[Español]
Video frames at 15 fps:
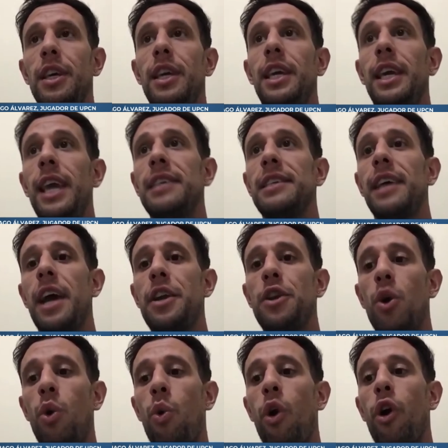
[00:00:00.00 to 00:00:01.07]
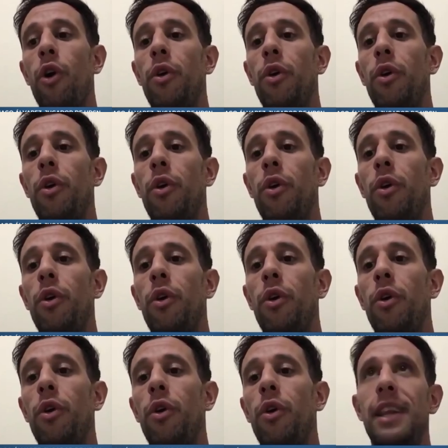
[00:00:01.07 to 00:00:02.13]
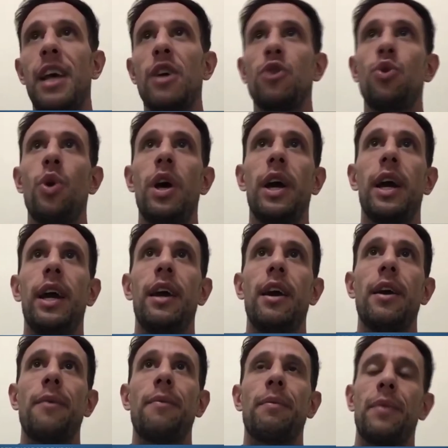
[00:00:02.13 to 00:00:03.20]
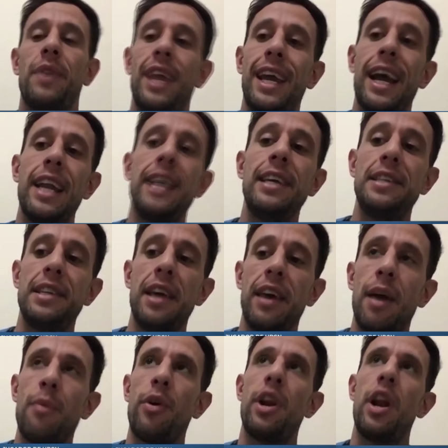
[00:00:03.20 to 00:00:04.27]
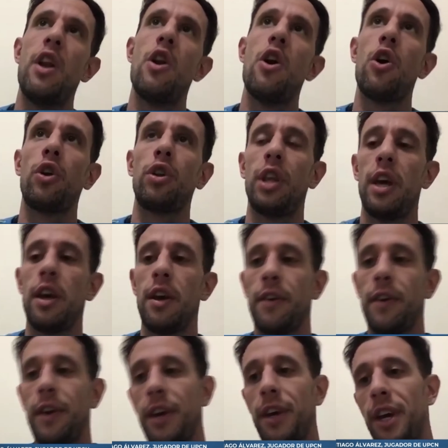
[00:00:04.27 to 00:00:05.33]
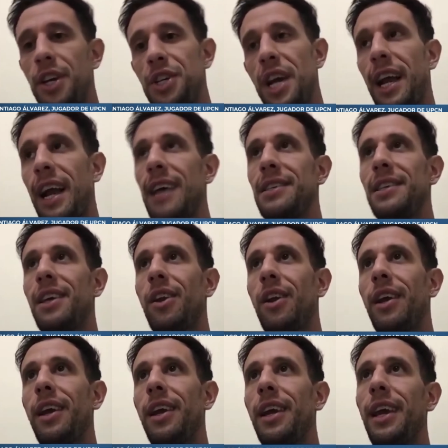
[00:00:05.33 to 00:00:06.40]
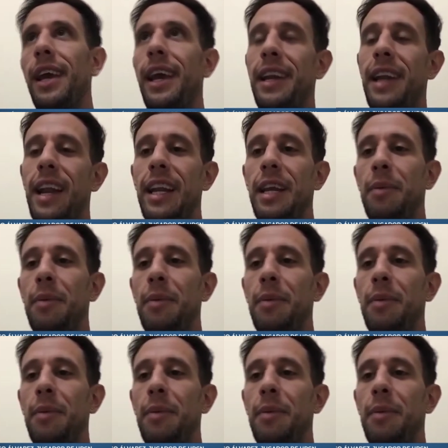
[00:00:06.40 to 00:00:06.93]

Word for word: y ese año juego en Vigo, que es la ciudad de, Galicia, digamos, en el norte, ya casi en el